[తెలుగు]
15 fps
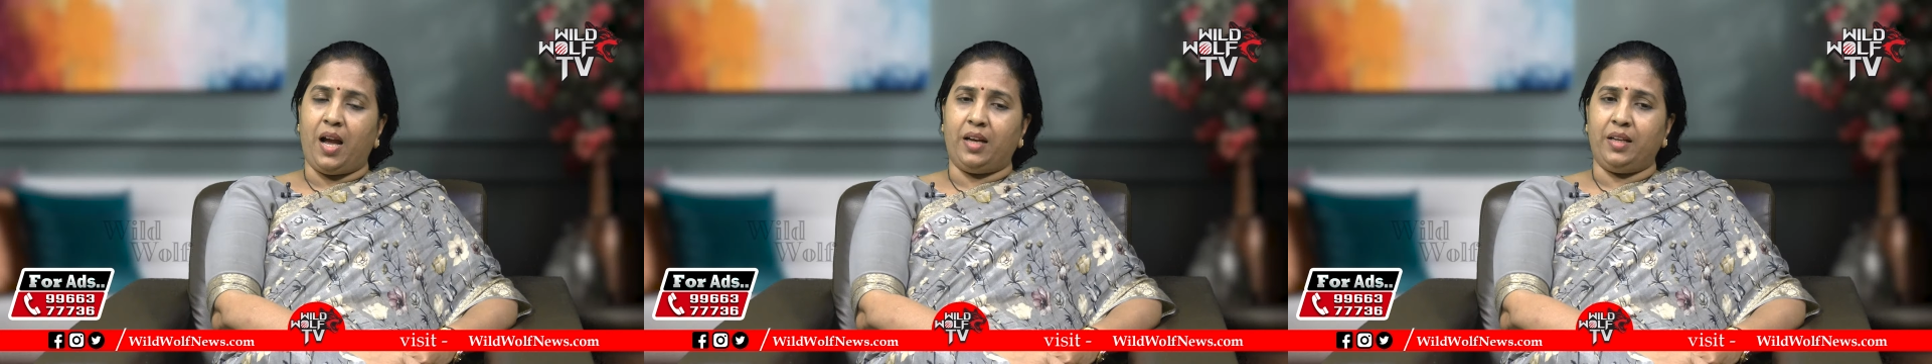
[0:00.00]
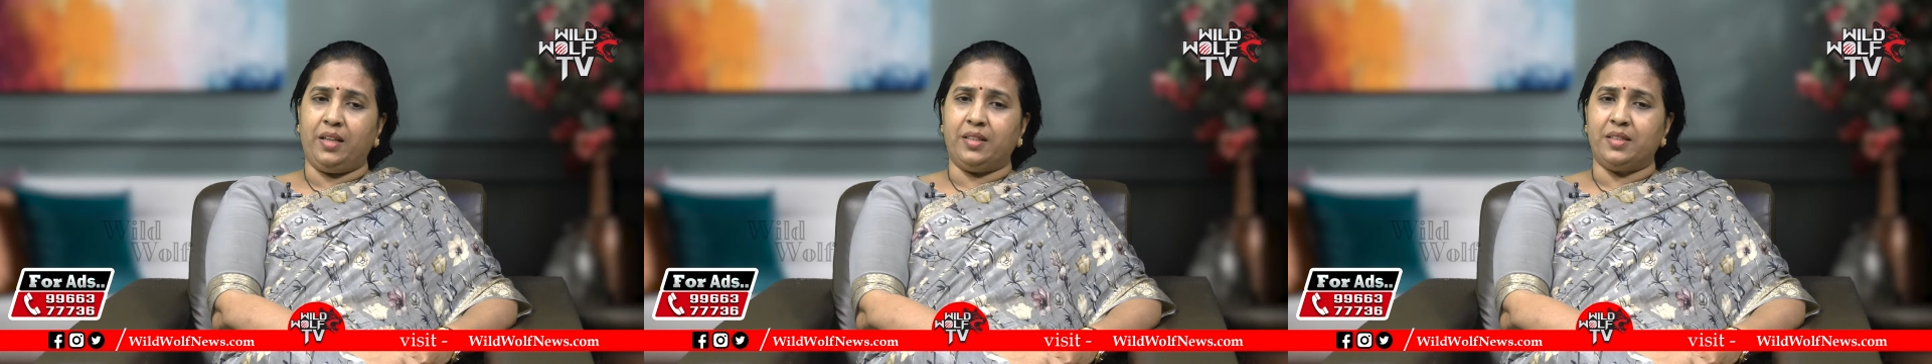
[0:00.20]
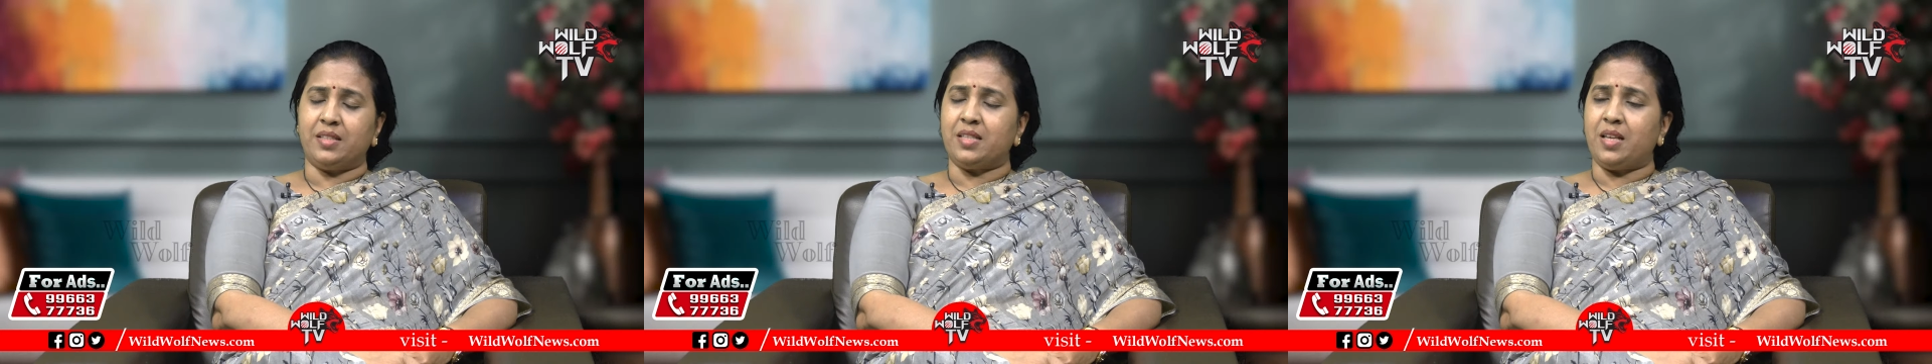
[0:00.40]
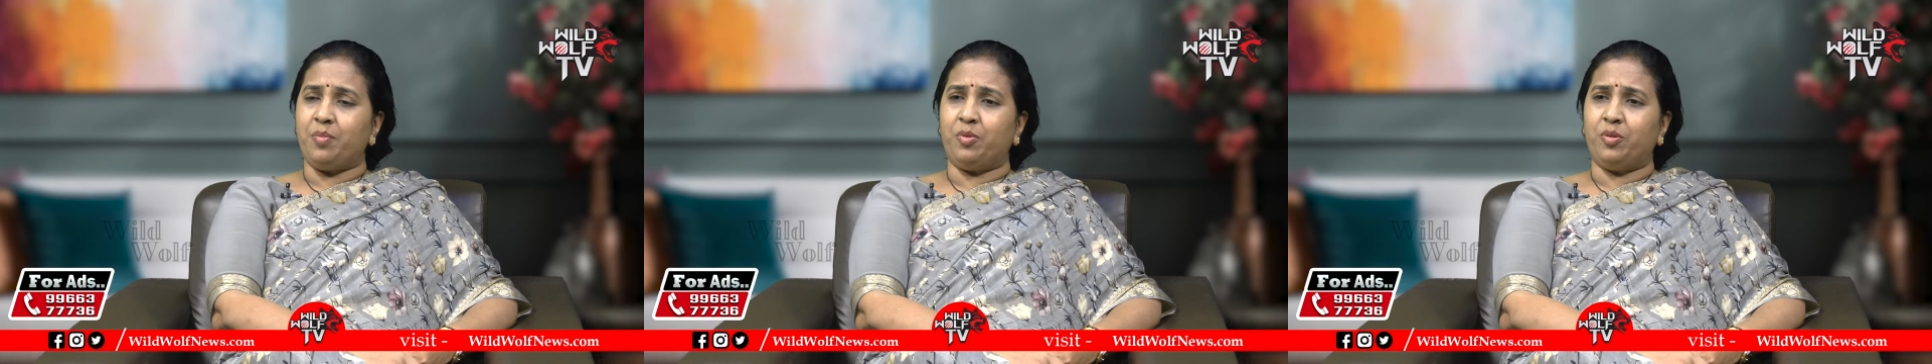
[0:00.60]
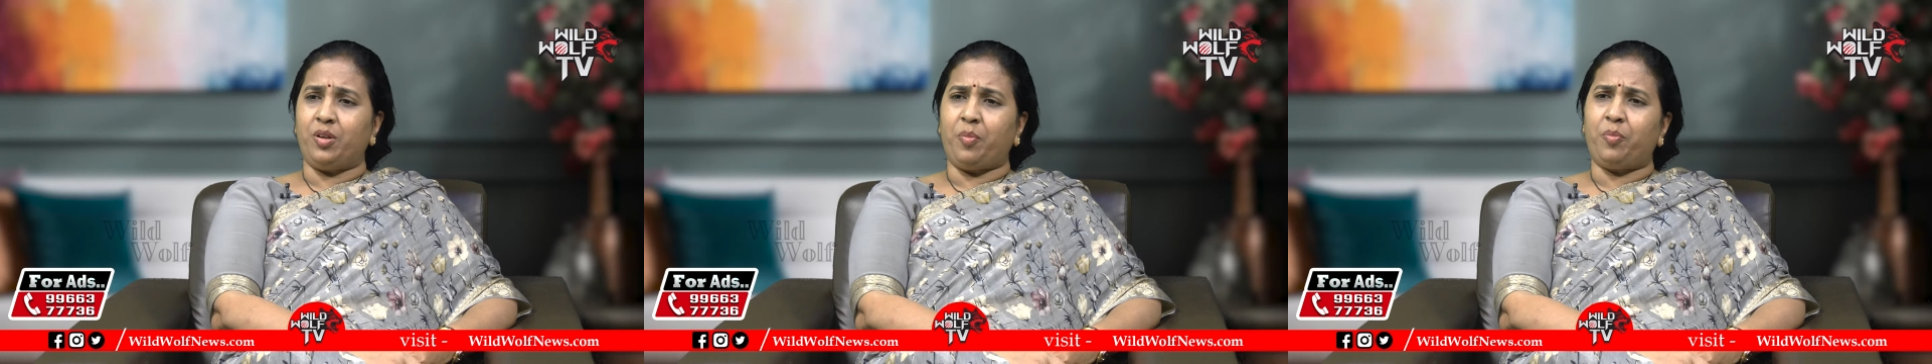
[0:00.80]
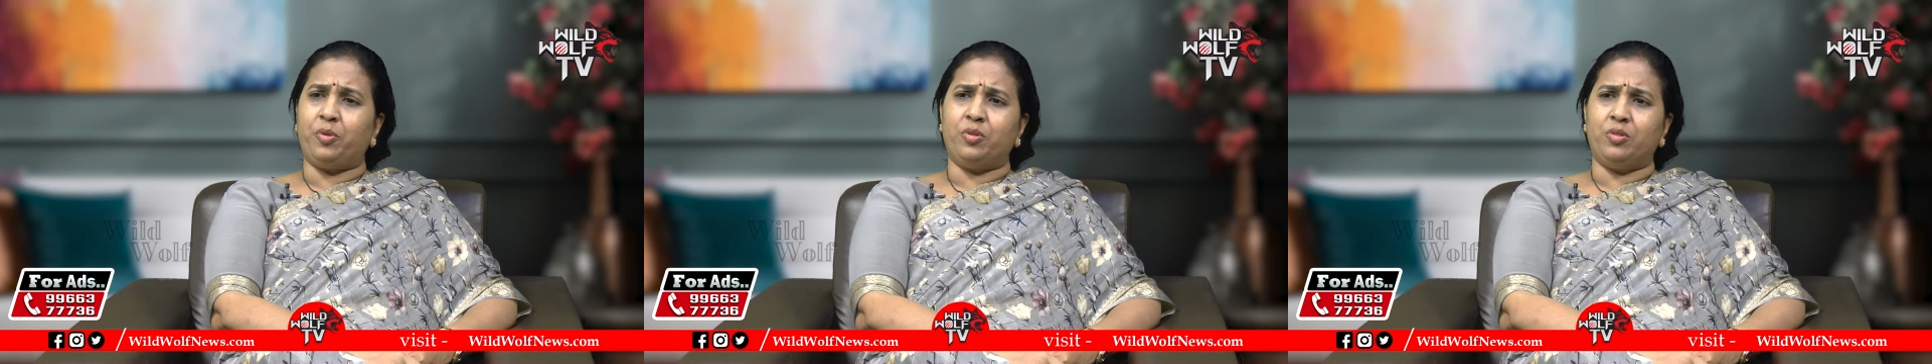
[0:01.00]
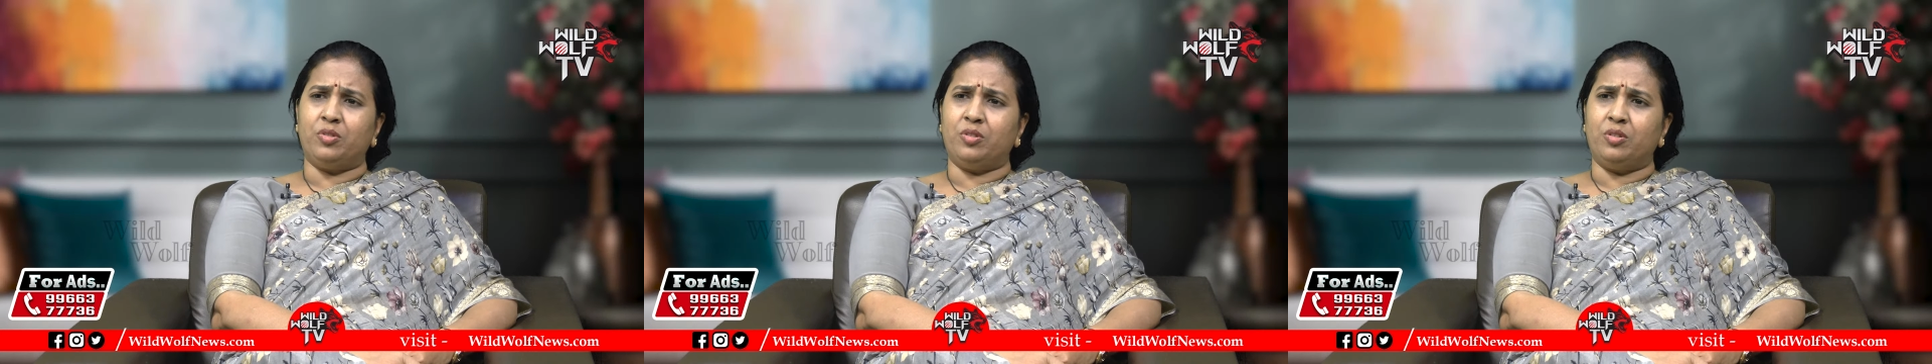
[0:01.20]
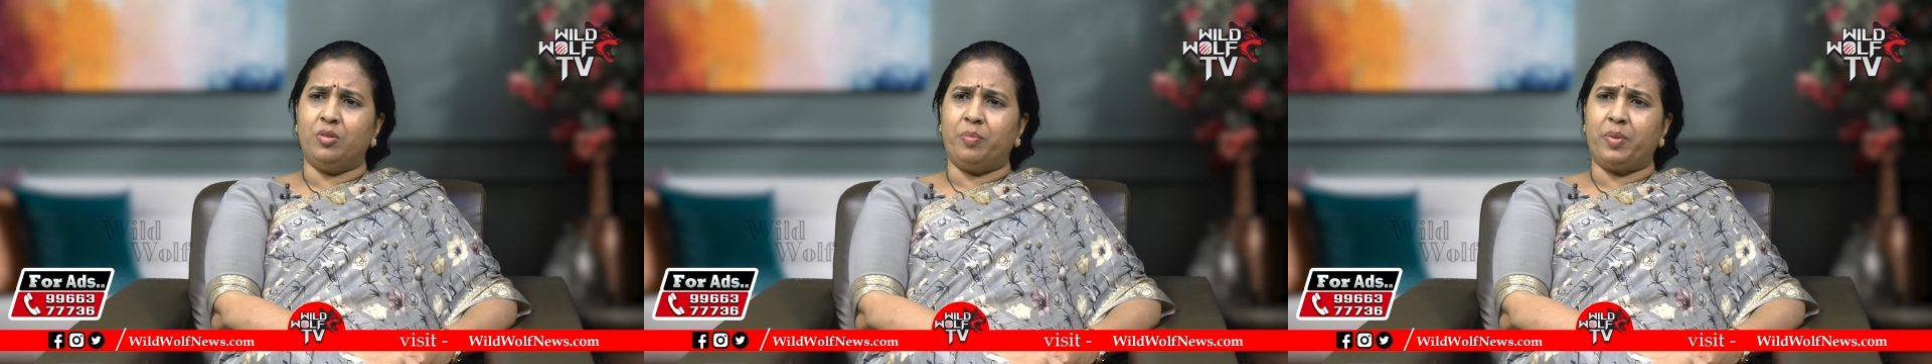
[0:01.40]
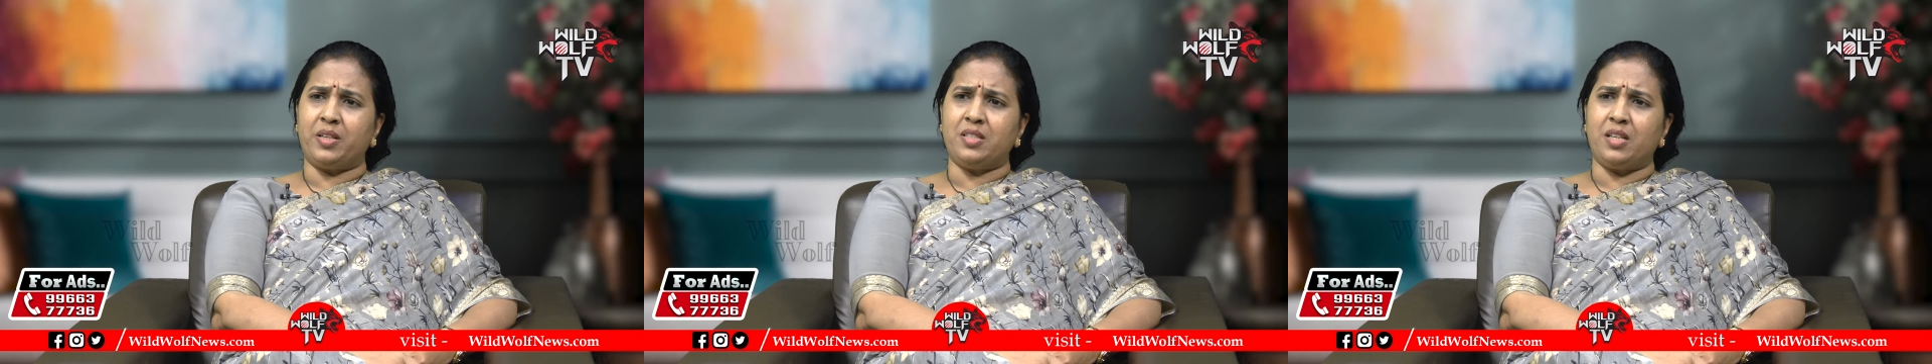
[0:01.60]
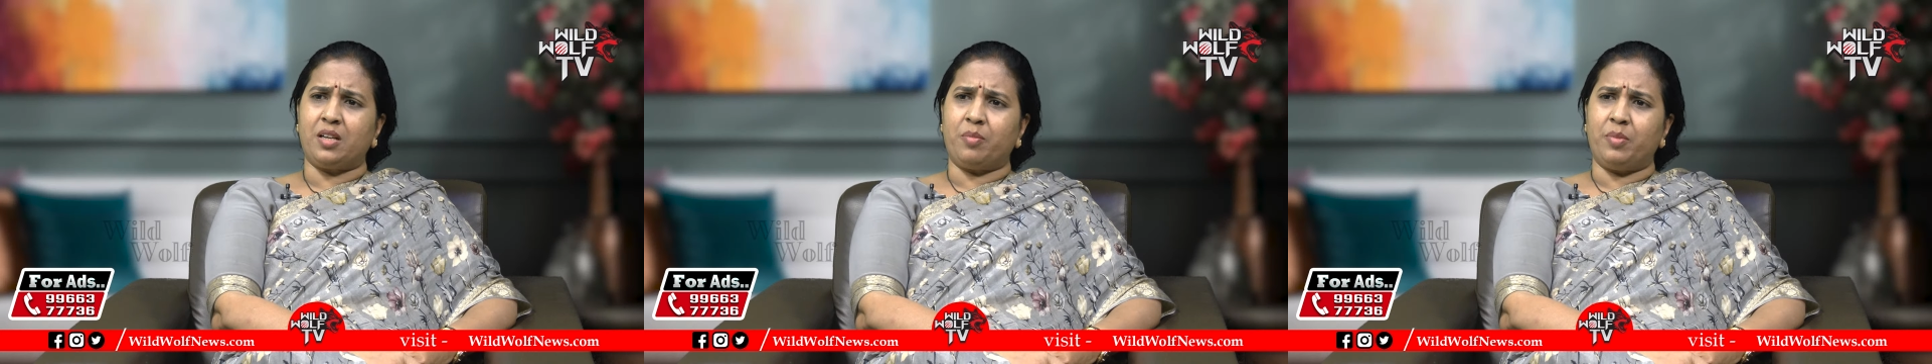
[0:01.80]
ఆయన ఎంతసేపు ఎప్పుడు
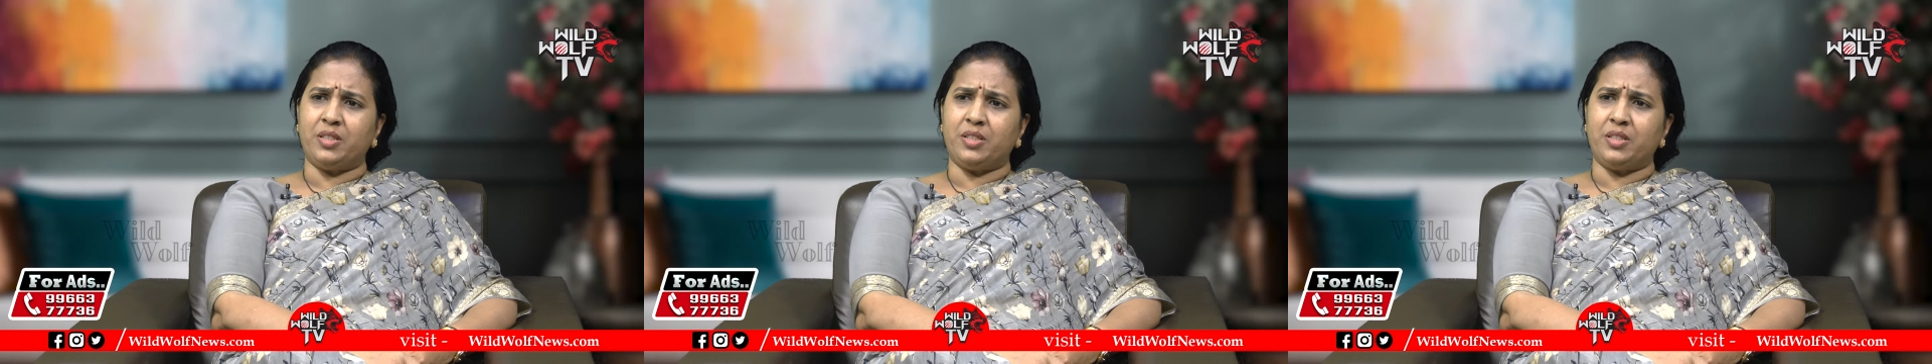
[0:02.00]
ప్రజలకు